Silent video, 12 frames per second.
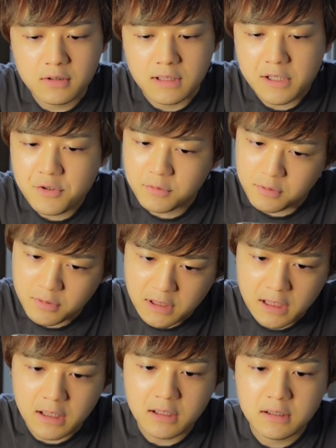最初という
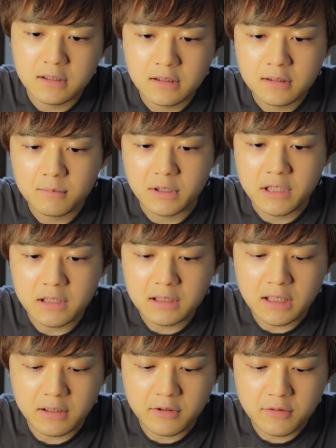か、まあ、に
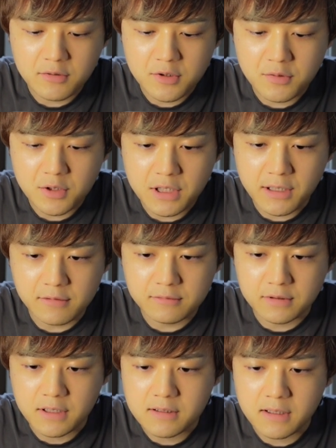ターン吸収してる
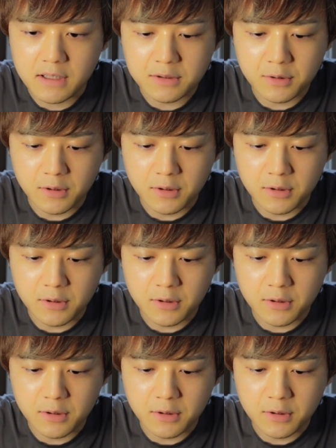んですけど、